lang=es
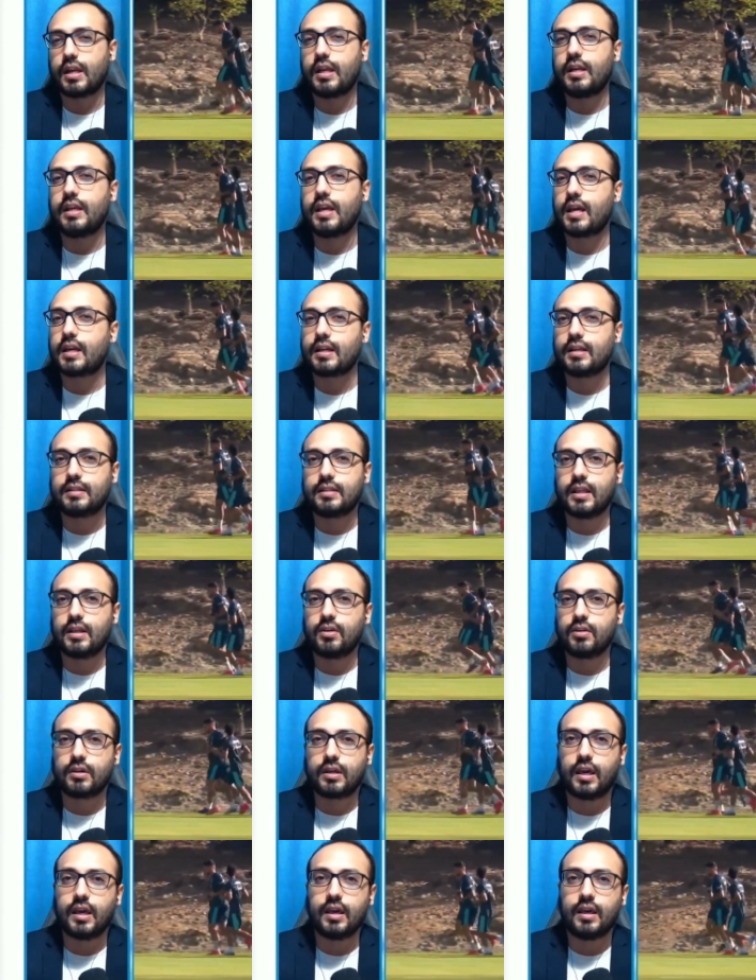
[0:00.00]
Yo creería,
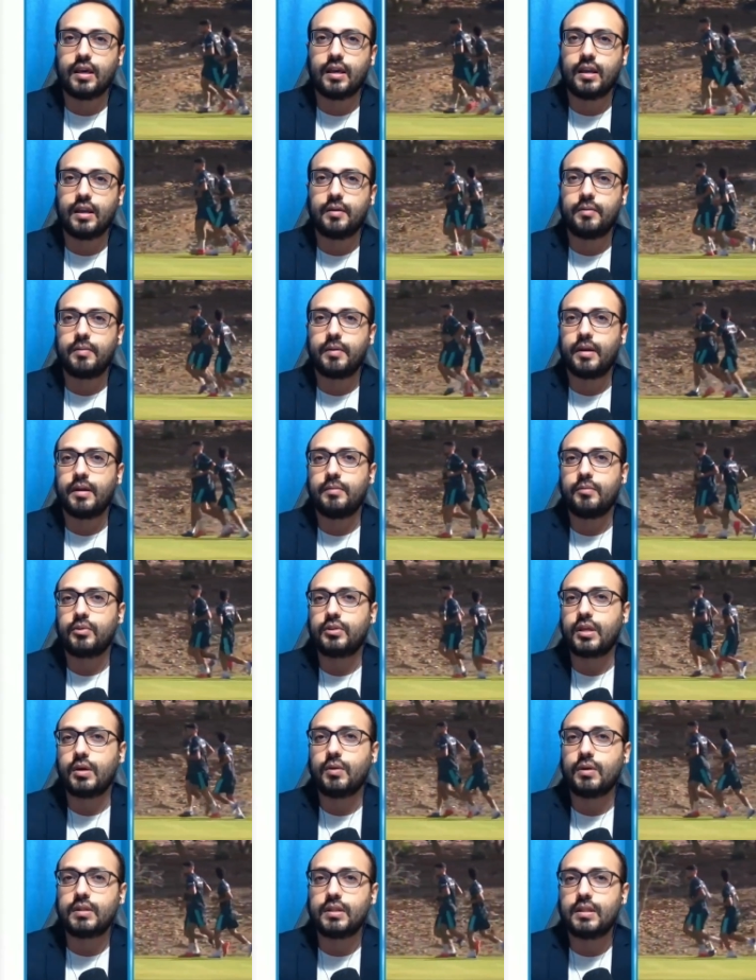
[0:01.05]
reitero, que el,
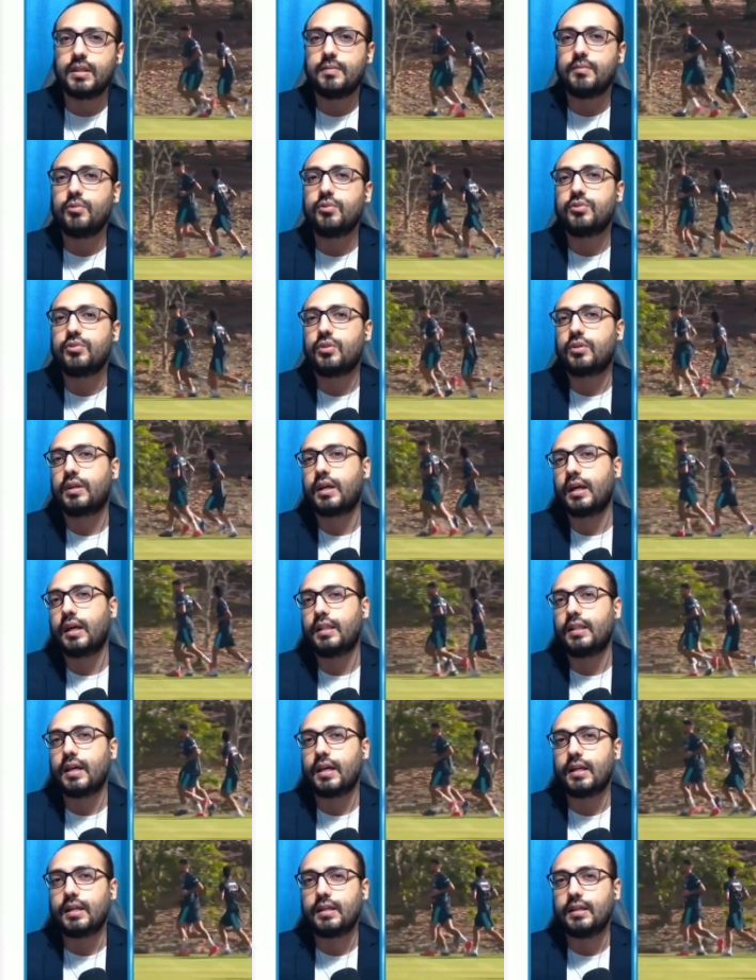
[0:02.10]
el Motagua tiene mucho
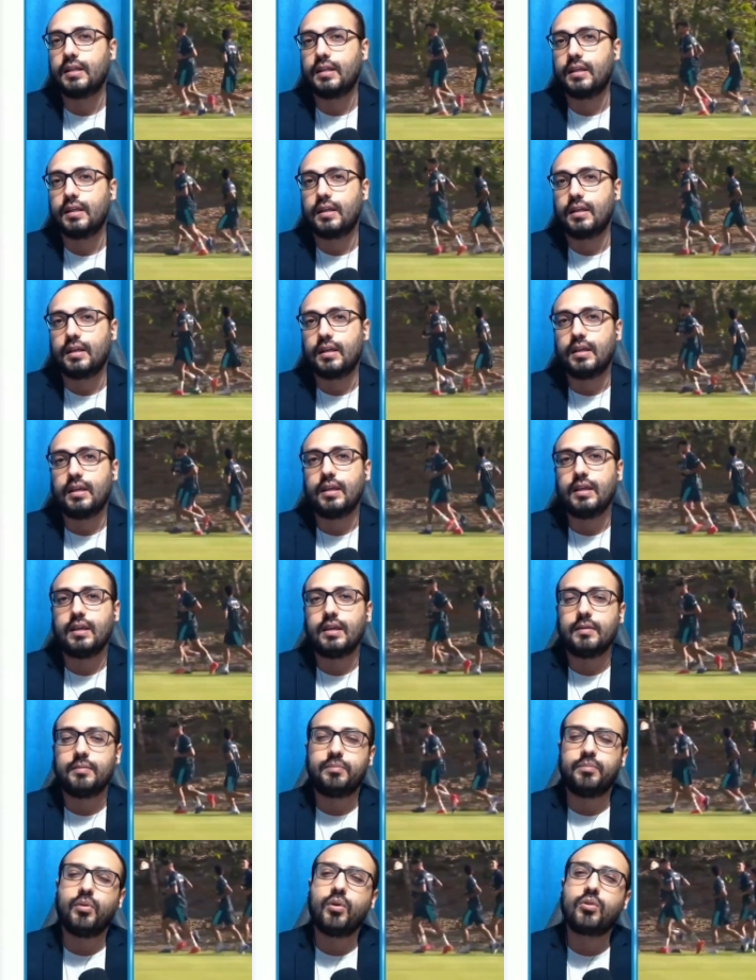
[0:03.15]
que ganar
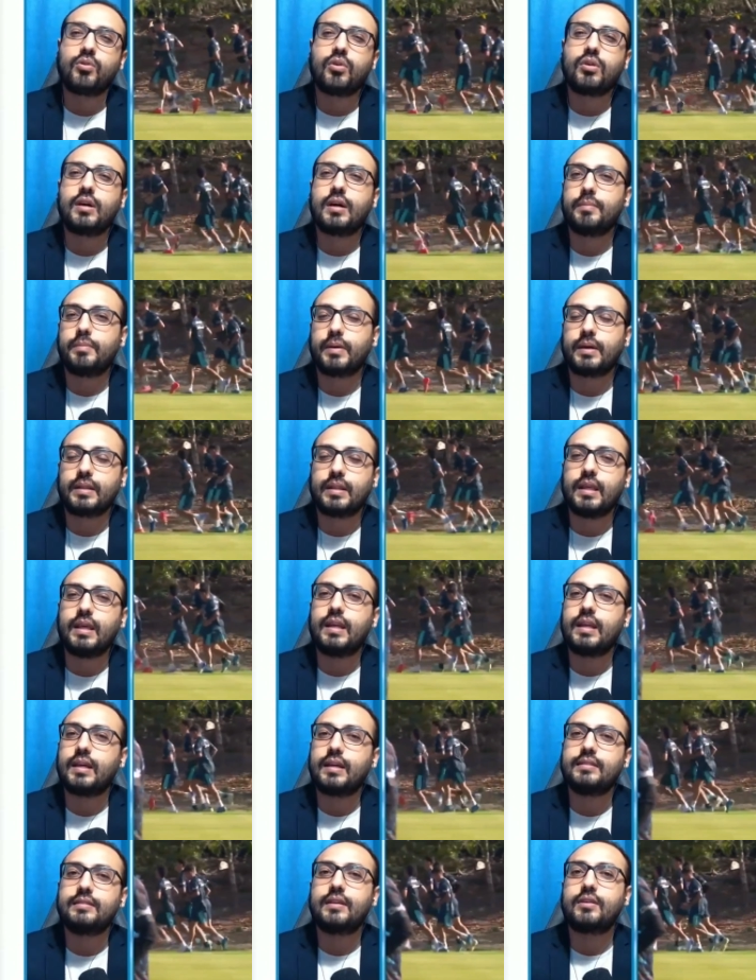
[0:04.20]
y poco que
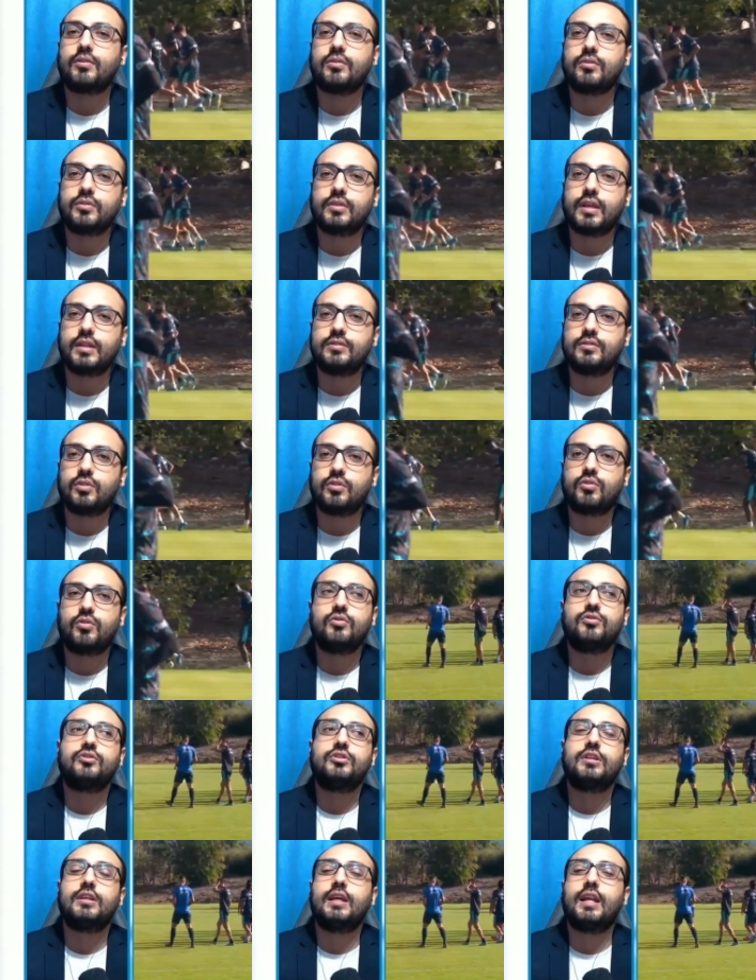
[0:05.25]
perder en este
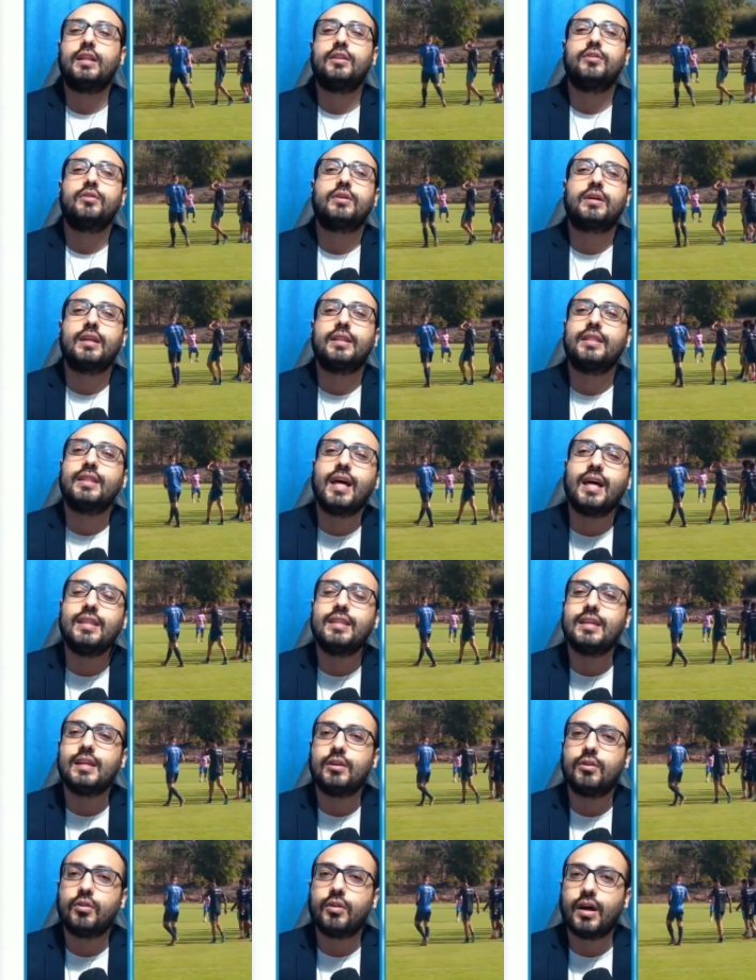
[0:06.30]
contexto, considerando que
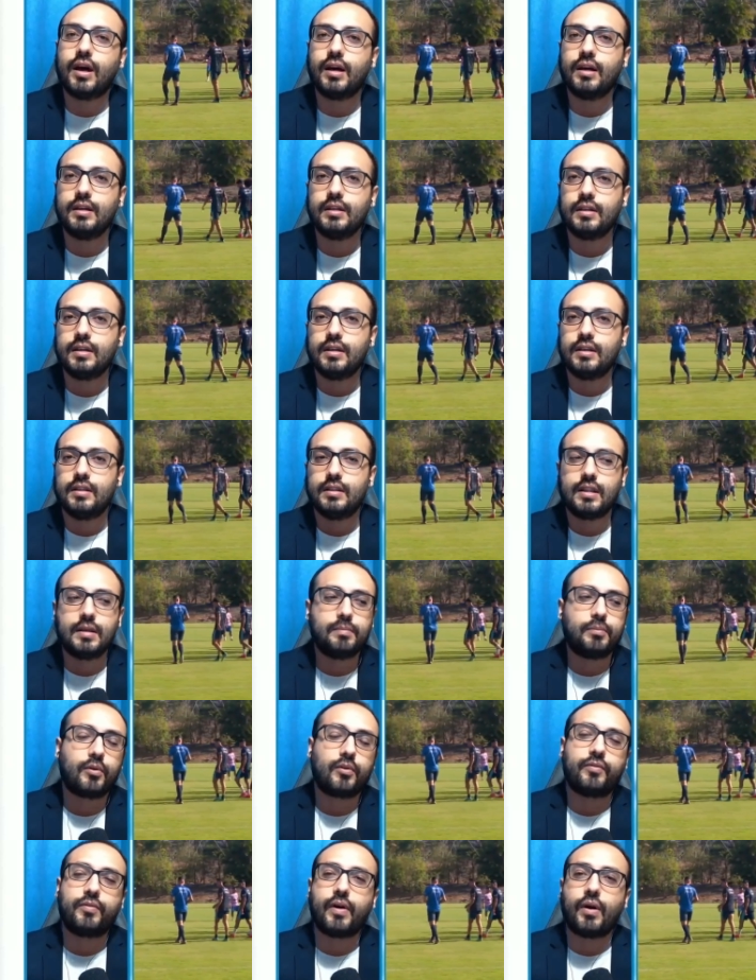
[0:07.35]
nadie lo da
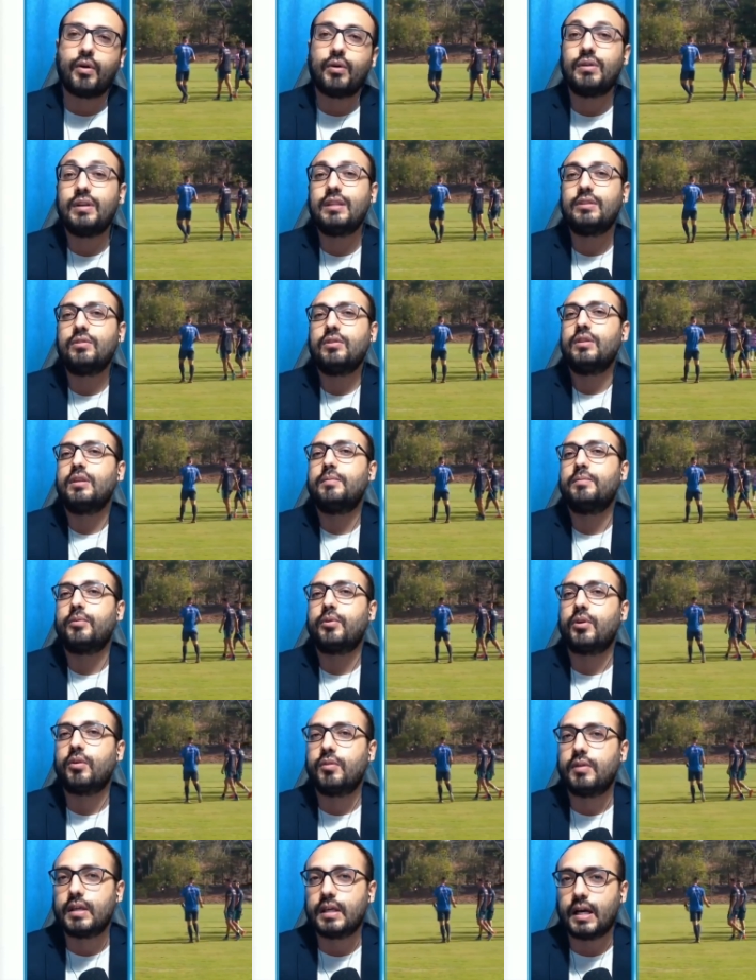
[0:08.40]
ni por favorito
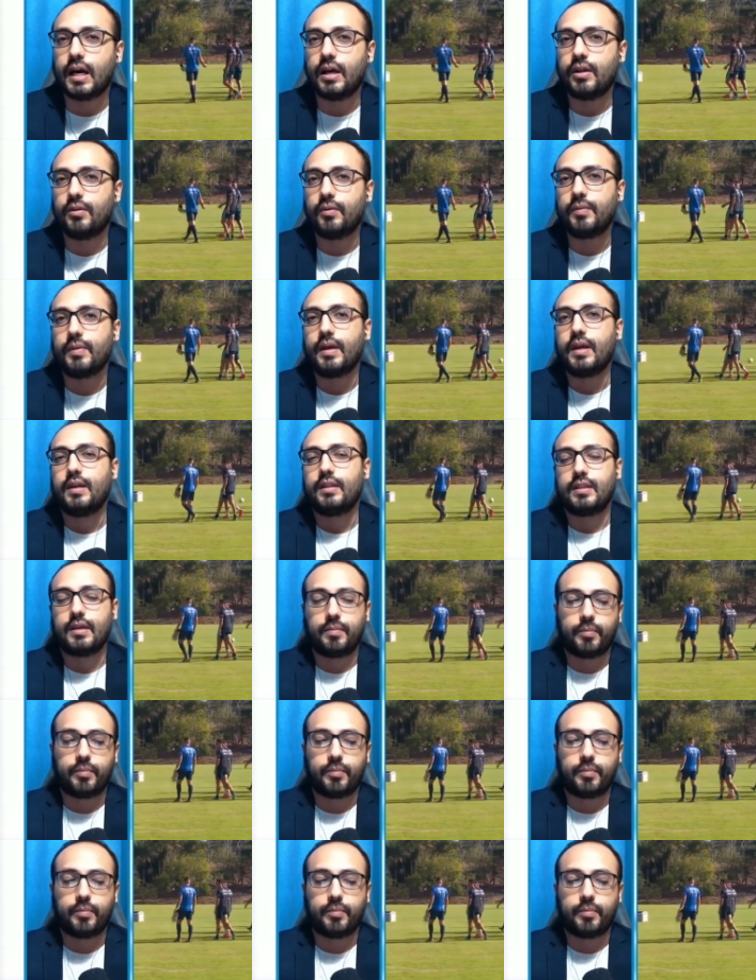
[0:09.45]
ni por obligado.